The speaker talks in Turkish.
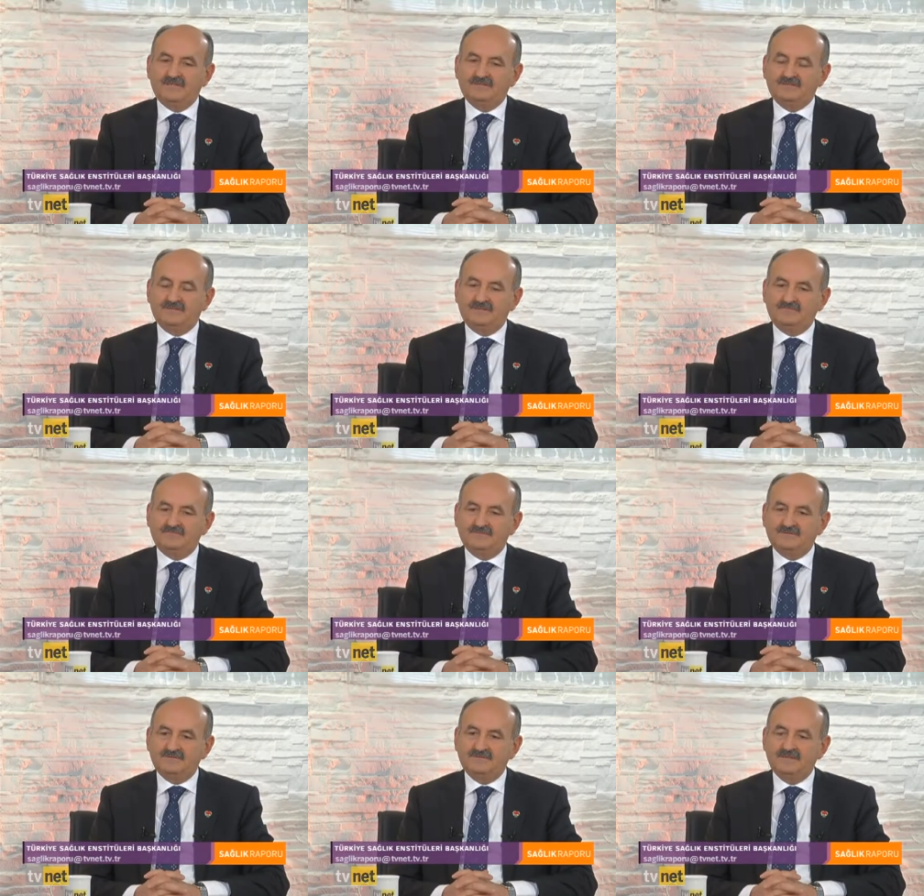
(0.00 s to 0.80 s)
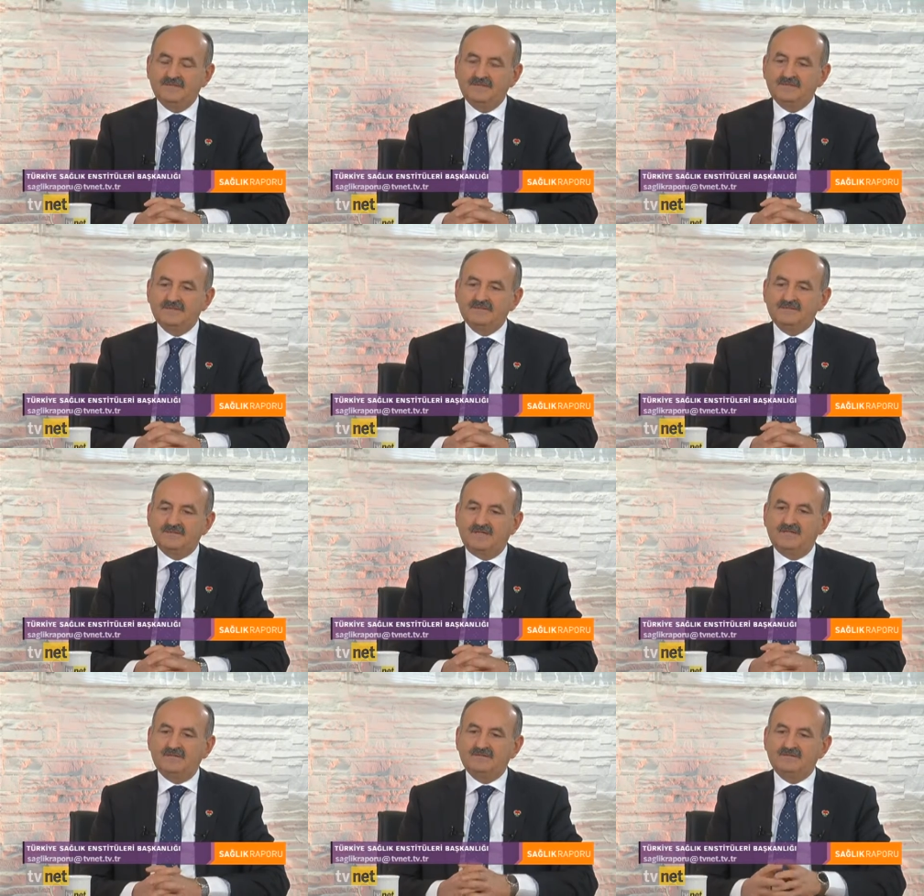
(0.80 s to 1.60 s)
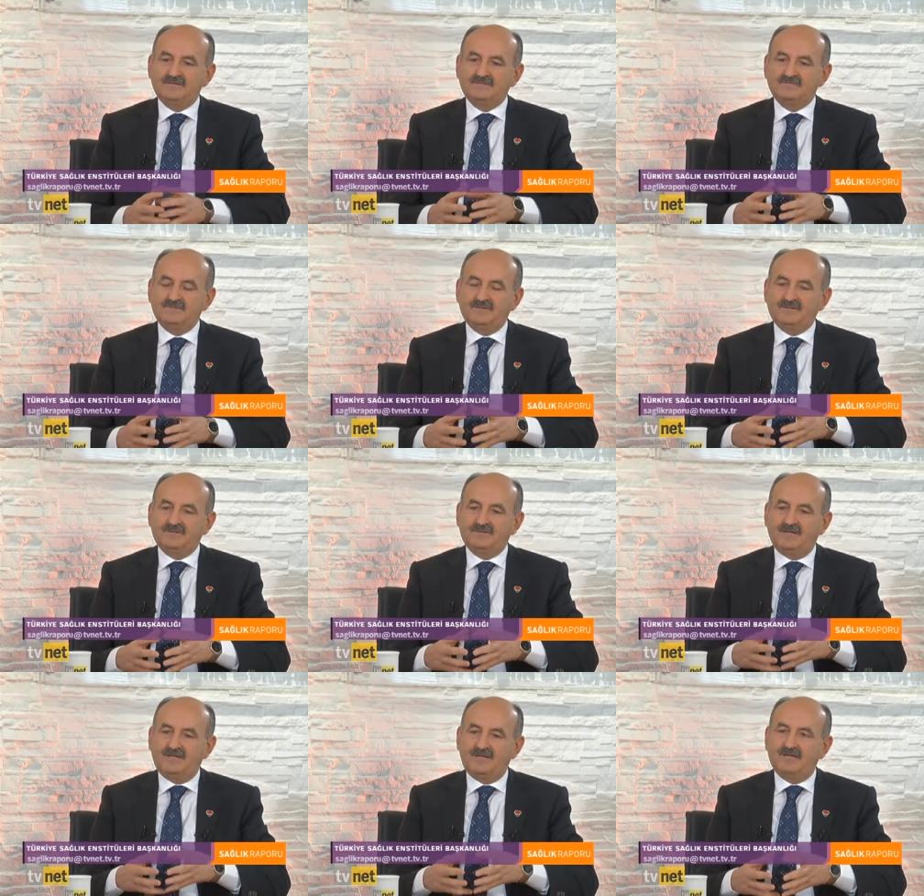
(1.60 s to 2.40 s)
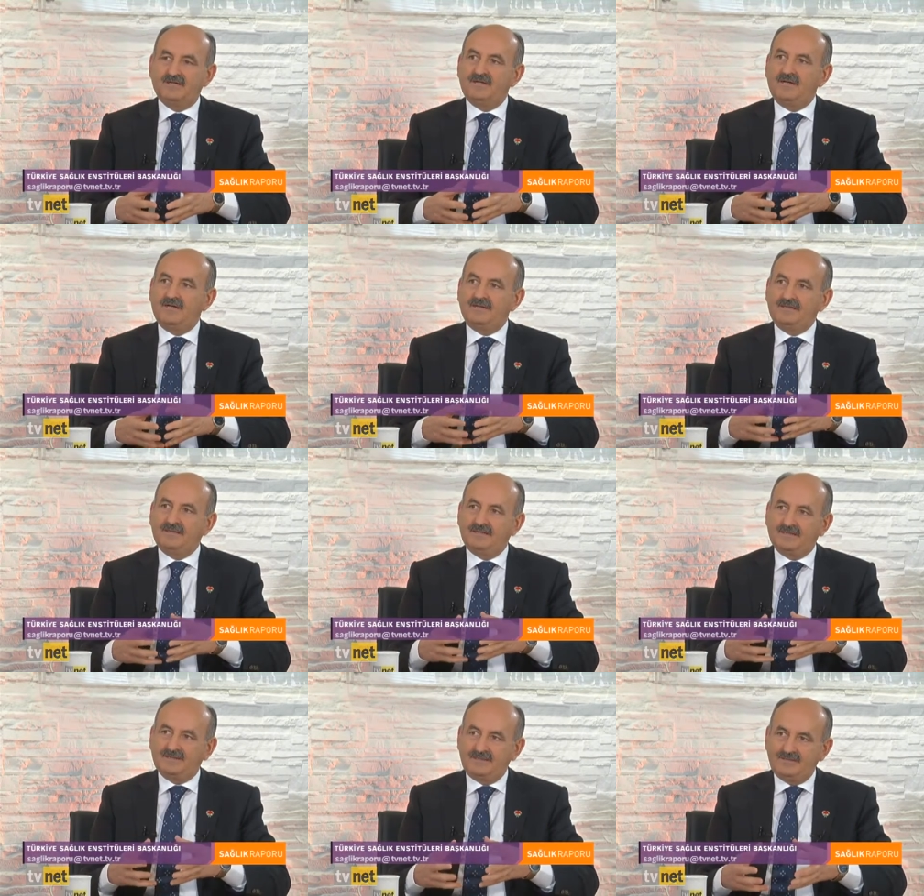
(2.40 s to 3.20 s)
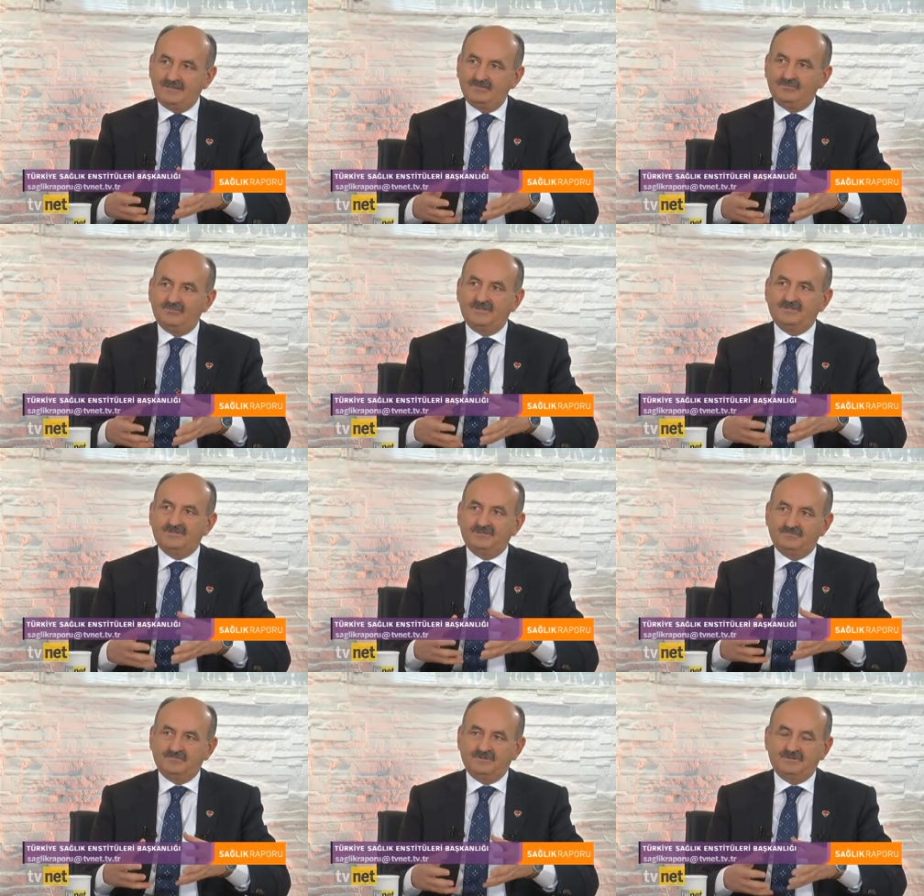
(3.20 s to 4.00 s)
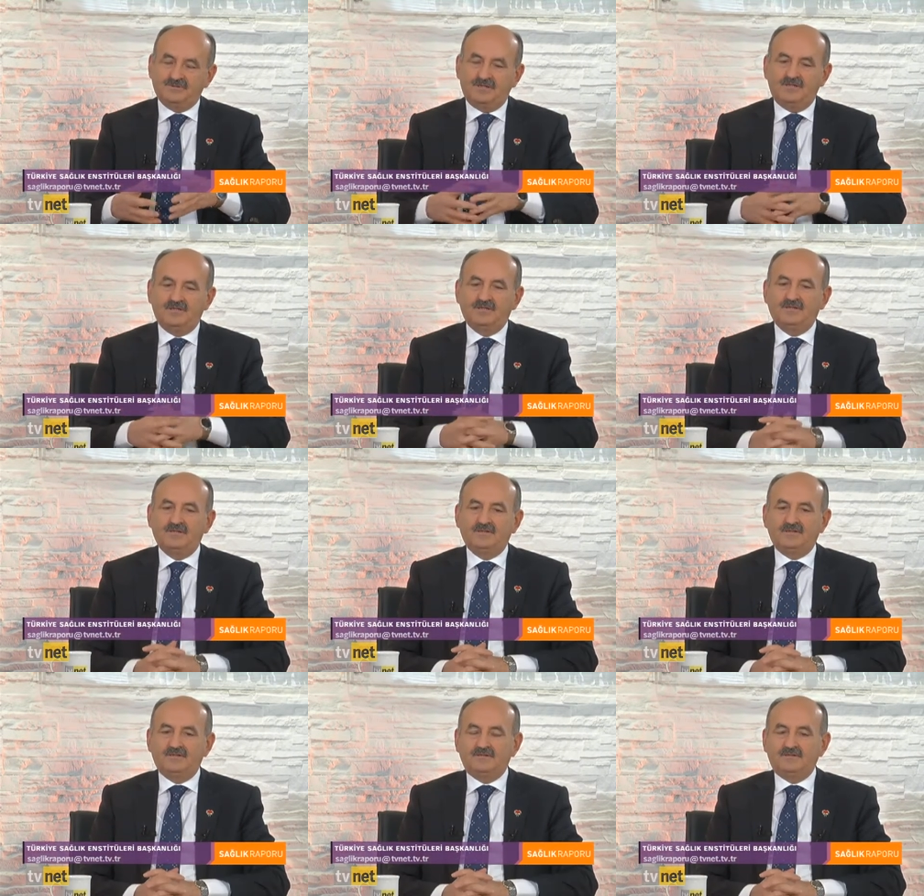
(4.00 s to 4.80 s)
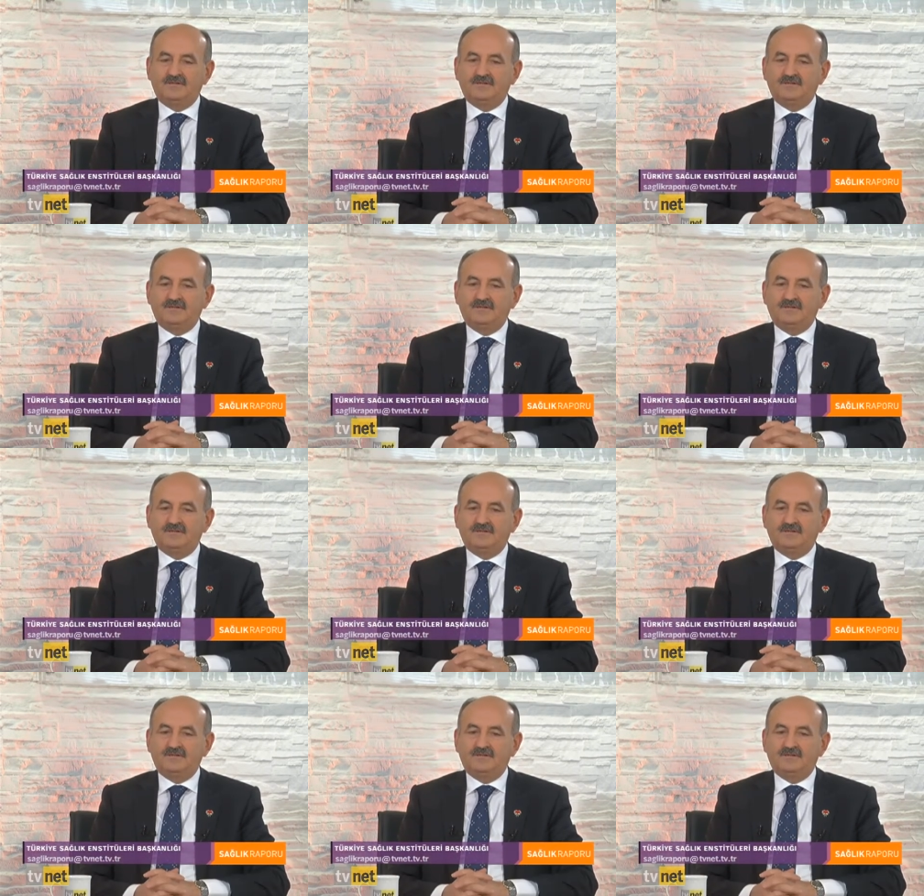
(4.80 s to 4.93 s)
insanımızın sağlık hizmetine hakkaniyetli ulaşımında e,